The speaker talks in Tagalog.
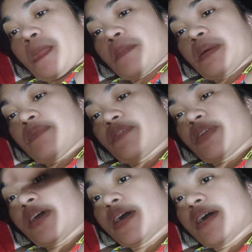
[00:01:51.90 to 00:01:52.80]
Bye for
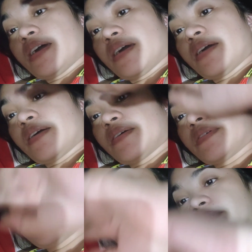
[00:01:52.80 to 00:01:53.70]
now.
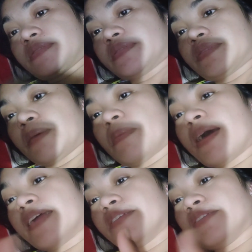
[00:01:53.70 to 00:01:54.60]

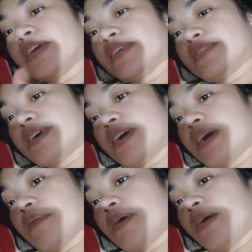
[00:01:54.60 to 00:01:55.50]
Abangan nyo guys ha.
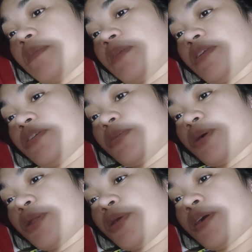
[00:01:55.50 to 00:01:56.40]
Abangan nyo yung
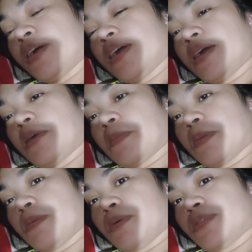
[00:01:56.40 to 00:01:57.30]
ano,
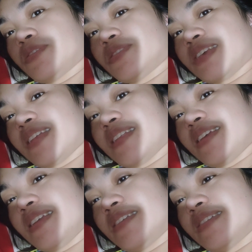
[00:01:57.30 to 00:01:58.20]
pabunot natin.